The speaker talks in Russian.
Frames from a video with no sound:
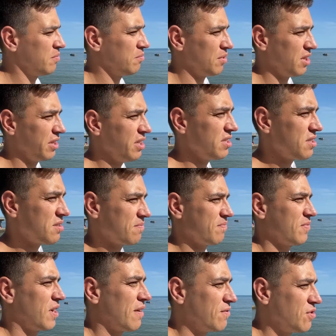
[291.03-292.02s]
Молодец.
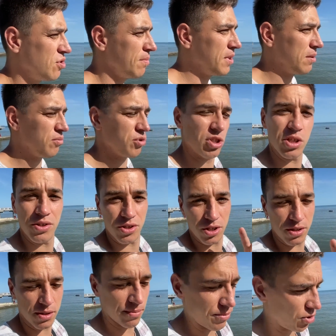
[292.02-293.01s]
А все потому, что
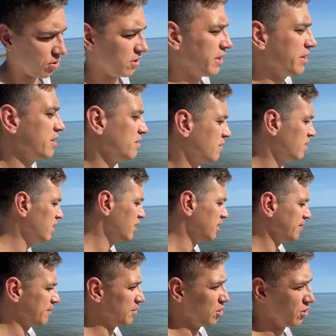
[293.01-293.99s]
сейчас многое,
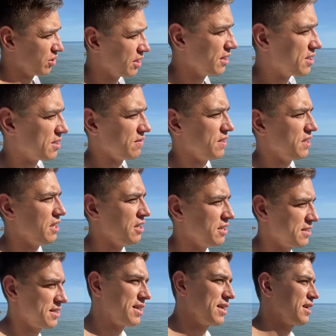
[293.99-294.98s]
многие
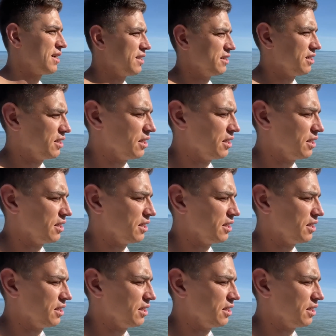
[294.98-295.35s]
заведения закрыты.